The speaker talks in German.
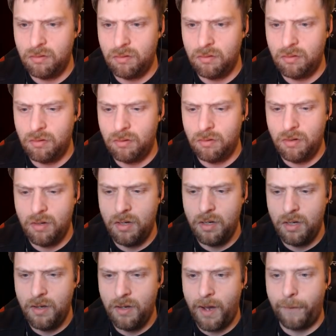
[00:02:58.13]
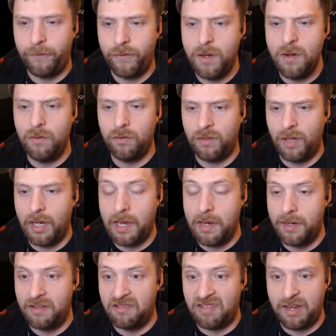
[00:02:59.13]
das? Ah, Fuse.
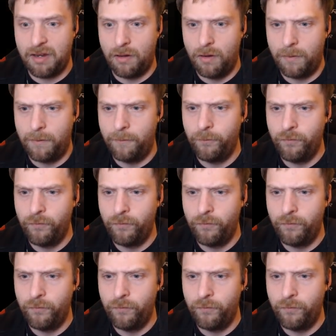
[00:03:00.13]
Okay, eine Sicherung.